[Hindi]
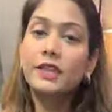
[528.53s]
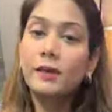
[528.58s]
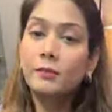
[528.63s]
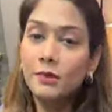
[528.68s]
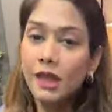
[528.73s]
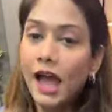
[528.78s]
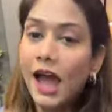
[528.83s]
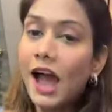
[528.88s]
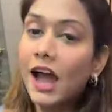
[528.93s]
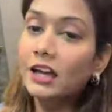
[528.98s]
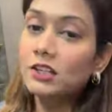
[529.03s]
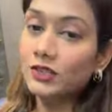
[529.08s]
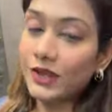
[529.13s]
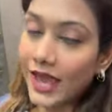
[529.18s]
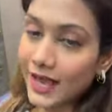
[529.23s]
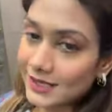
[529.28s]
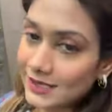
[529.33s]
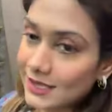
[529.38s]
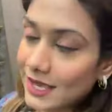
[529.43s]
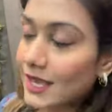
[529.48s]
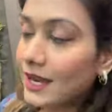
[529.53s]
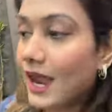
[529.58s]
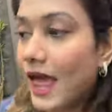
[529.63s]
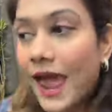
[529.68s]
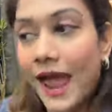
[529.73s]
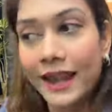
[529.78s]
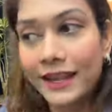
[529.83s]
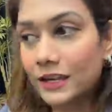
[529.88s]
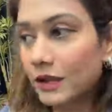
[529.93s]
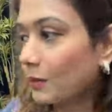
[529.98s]
मीडियम लार्ज
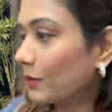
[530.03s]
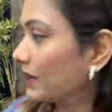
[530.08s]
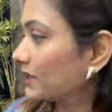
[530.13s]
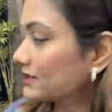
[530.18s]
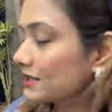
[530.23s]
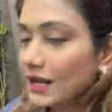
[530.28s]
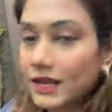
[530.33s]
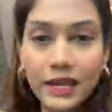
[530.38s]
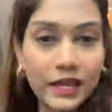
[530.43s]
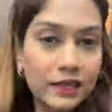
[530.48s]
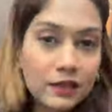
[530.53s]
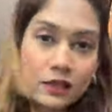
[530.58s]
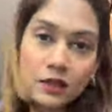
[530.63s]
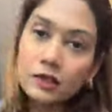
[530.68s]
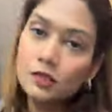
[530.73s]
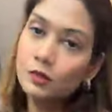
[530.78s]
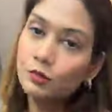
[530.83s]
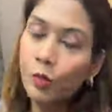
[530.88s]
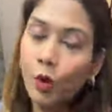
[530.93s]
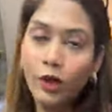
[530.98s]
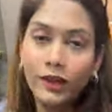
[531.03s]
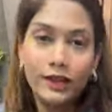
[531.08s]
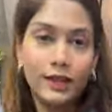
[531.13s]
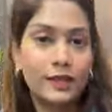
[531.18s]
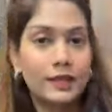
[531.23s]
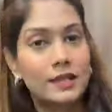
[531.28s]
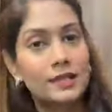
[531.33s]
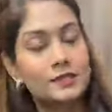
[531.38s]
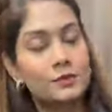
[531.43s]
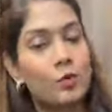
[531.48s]
एक्सएल एंड डबल एक्सएल नहीं दी
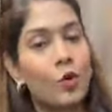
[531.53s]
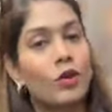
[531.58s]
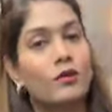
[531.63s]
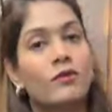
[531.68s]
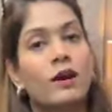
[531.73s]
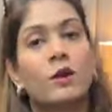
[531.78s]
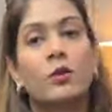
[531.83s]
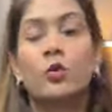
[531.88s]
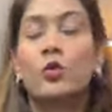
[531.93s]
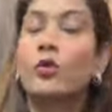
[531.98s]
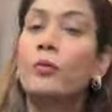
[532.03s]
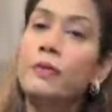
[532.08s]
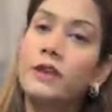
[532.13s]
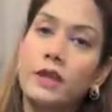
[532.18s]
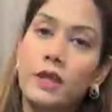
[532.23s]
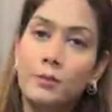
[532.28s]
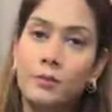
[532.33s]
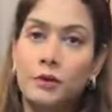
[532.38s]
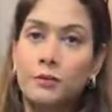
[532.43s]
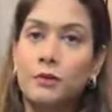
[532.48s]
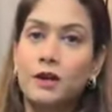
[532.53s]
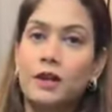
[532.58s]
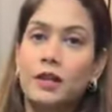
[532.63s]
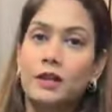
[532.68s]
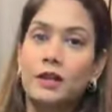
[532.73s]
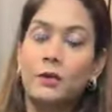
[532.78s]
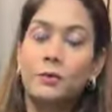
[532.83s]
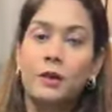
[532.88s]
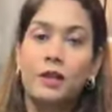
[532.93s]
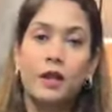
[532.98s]
स्मॉल नहीं है स्मॉल वालों को मीडियम नंबर
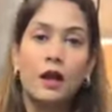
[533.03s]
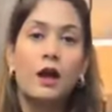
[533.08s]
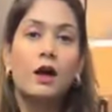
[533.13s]
लेना